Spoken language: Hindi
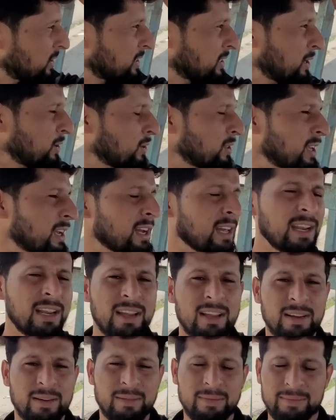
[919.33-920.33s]
चलो देख रहे
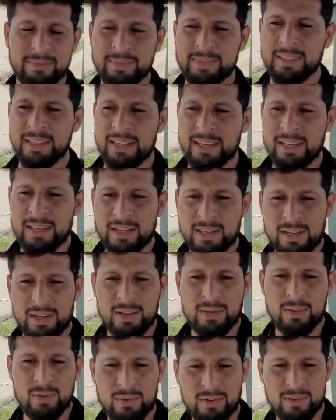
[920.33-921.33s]
हैं
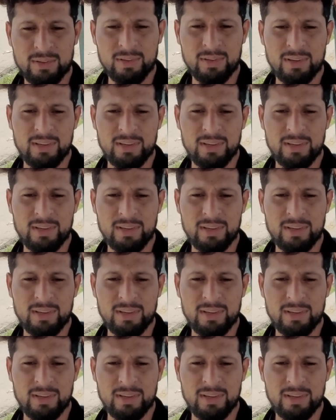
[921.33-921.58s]
दोपहर